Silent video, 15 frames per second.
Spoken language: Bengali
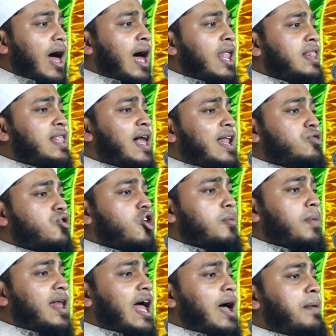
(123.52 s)
আল্লাহর
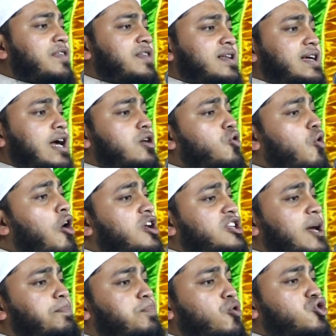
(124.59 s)
দরবারে আমাদেরকে
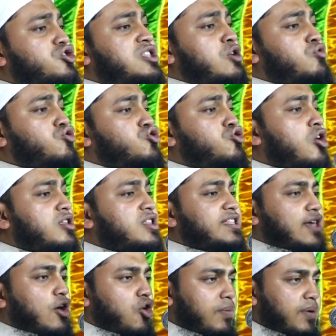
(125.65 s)
কয়টা প্রশ্নের উত্তর
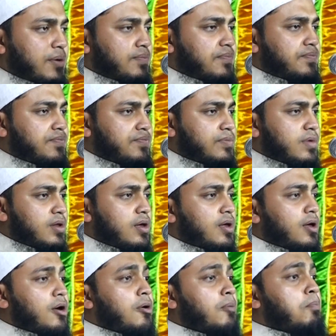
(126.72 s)
দিতে হবে
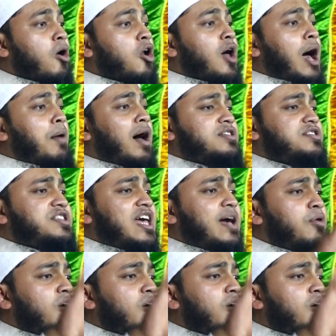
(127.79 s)
বড় আওয়াজ দিয়ে